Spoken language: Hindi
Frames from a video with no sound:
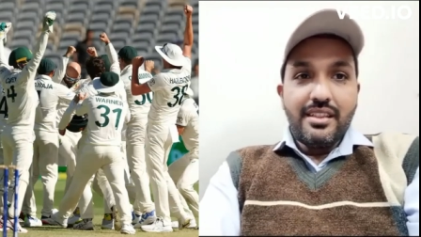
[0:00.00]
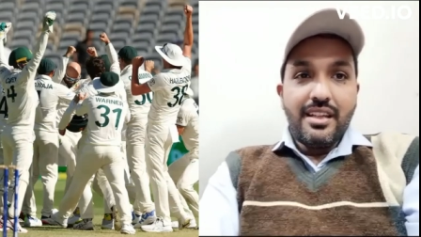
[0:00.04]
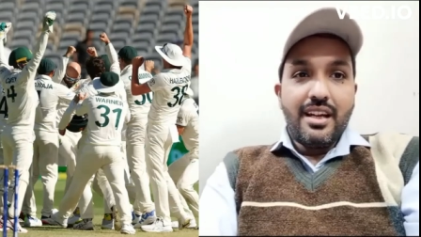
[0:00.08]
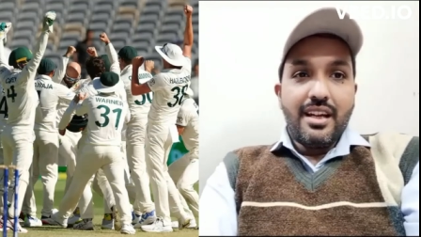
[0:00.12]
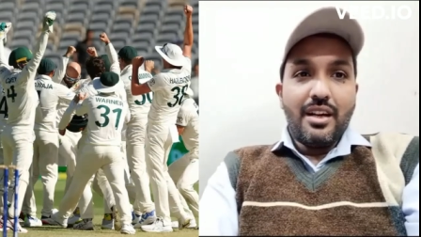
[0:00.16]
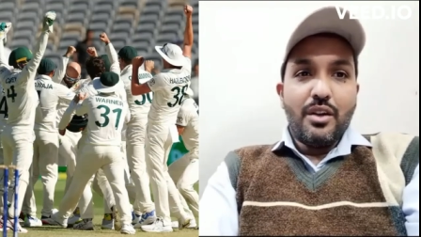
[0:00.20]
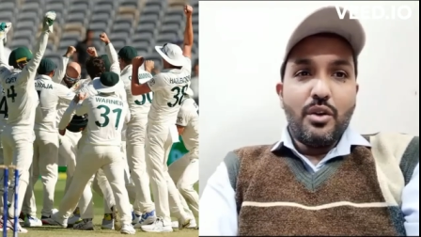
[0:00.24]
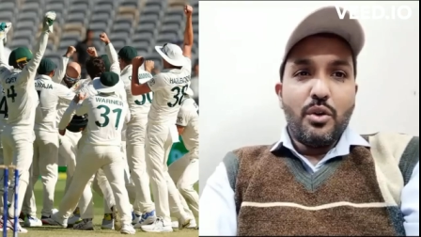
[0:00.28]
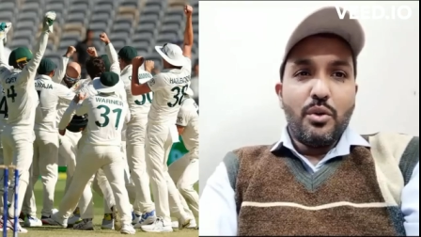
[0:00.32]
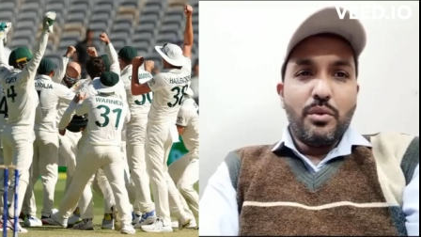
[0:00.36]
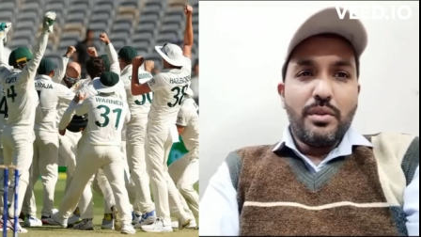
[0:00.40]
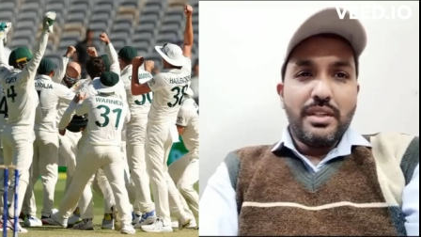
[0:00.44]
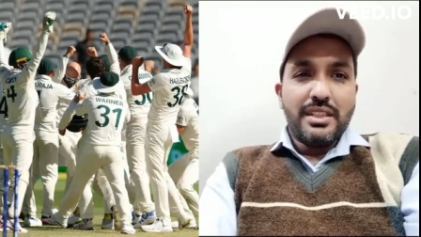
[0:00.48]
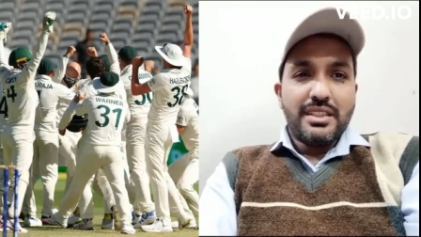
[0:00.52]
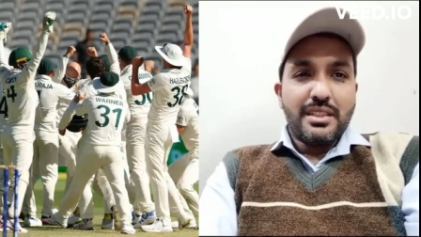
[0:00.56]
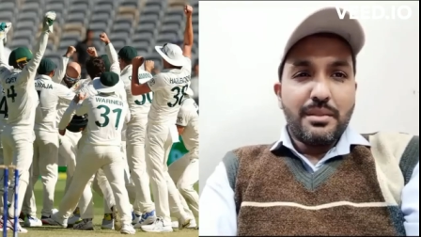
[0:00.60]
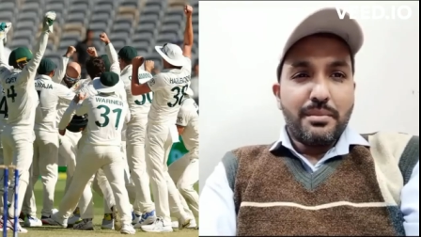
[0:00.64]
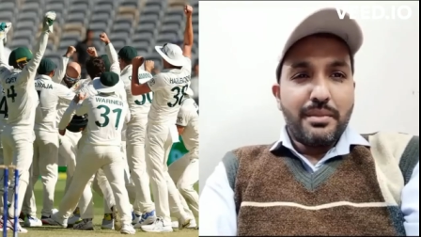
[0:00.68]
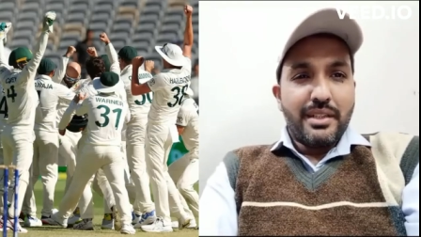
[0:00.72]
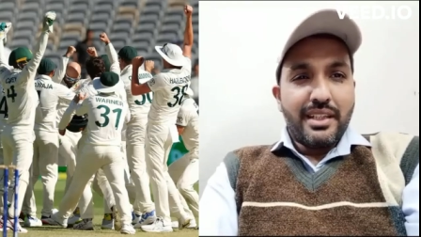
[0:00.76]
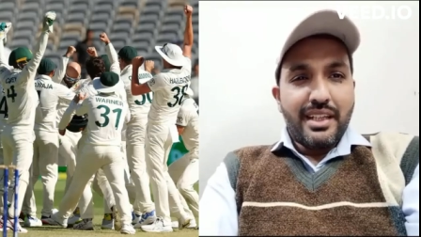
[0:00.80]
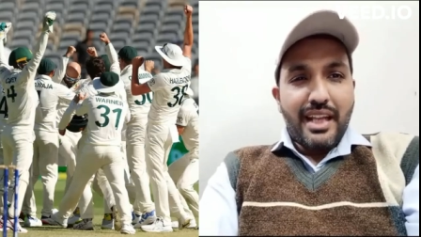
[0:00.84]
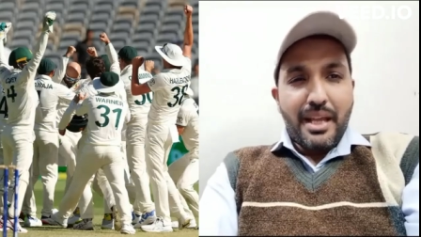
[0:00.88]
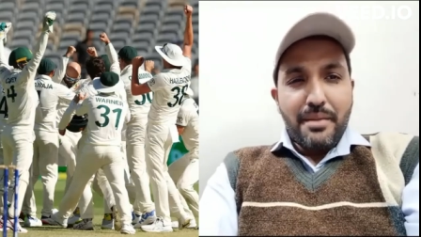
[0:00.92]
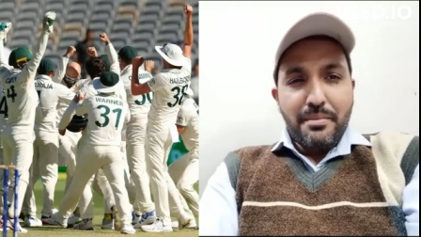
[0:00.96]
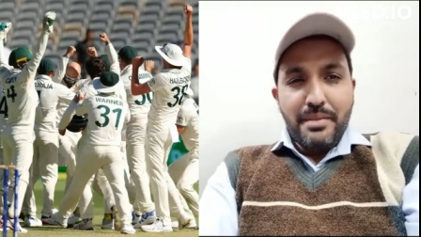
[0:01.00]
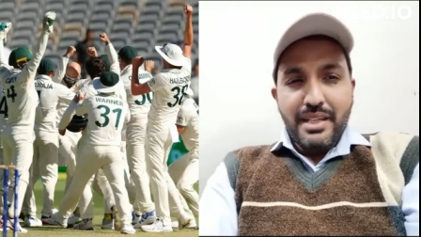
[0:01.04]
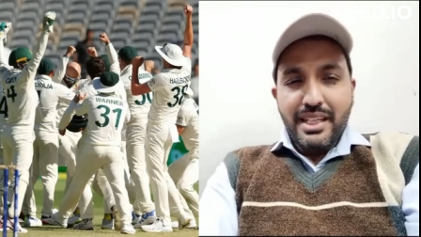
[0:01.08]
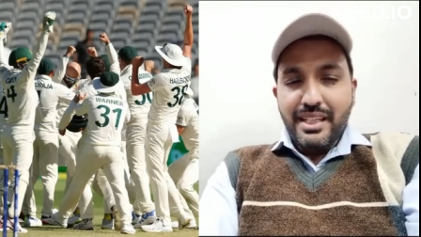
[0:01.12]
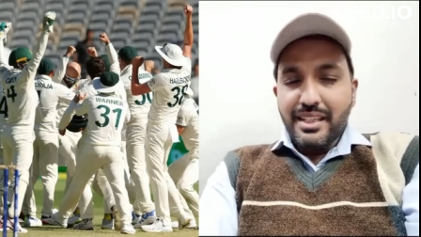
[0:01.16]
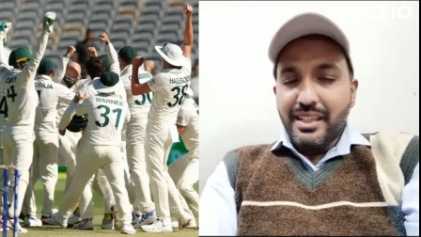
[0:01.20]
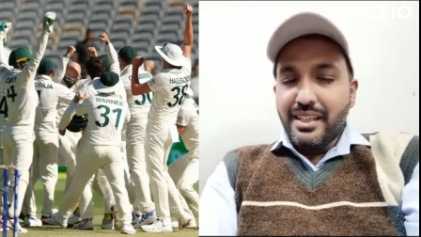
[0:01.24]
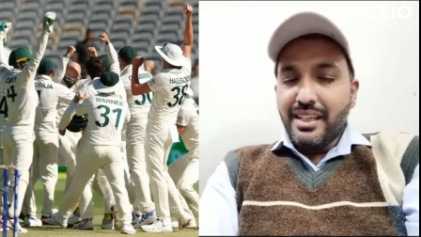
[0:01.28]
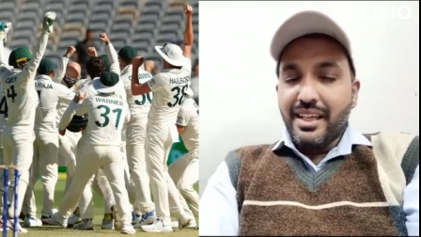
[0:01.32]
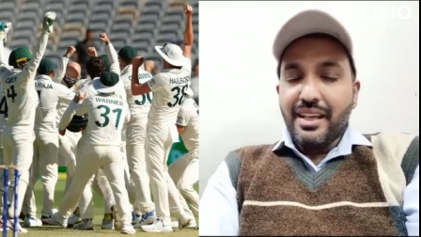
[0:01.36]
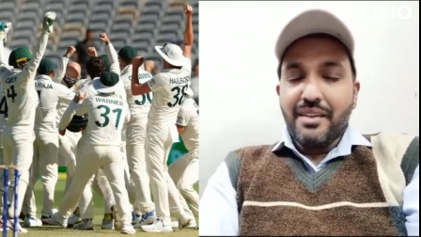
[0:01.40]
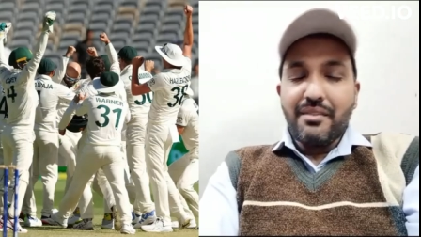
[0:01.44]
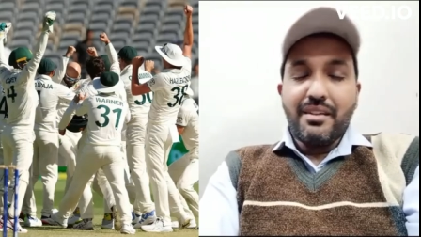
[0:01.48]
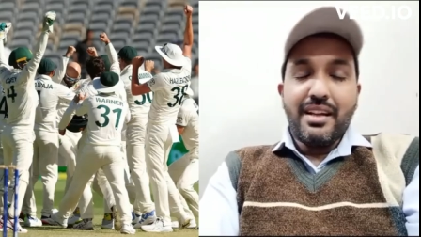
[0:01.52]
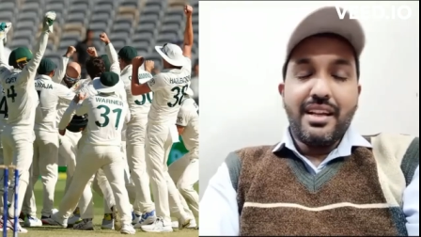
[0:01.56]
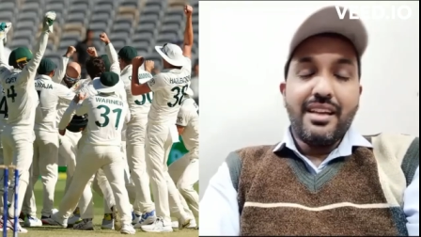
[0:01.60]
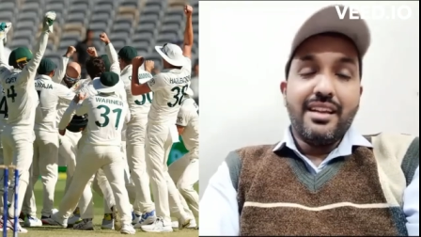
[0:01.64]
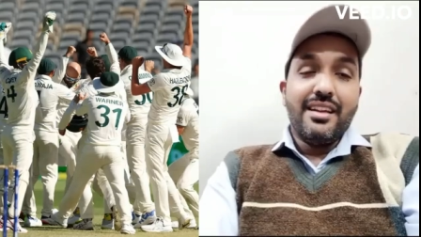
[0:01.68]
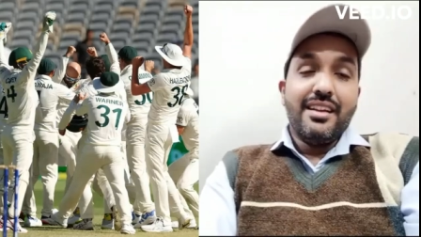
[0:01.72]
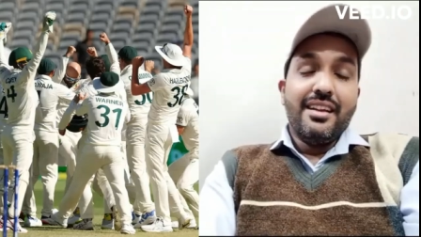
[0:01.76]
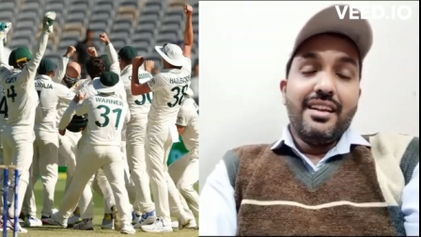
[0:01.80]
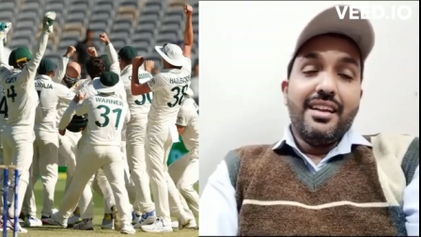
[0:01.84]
किया ओवर्स अपने टाइम लिंक नहीं करवाए